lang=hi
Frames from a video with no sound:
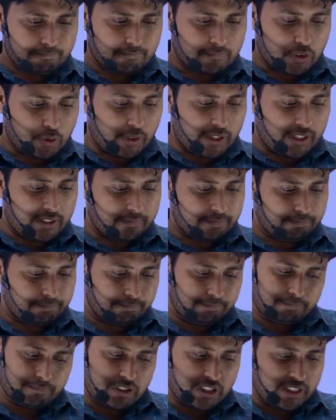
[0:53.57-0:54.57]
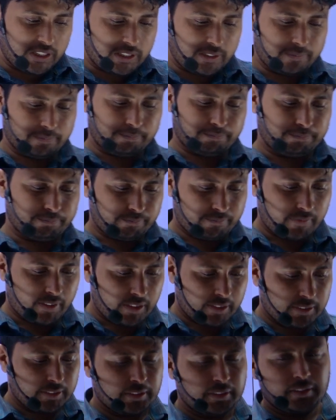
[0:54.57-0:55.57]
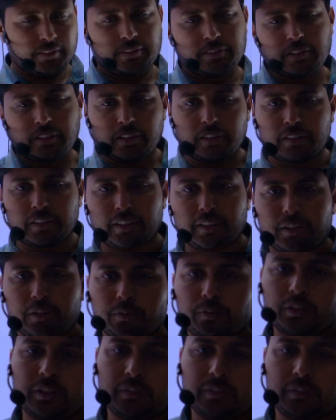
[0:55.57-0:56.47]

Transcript: हो गया ना ठीक है चलिए थैंक यू हाँ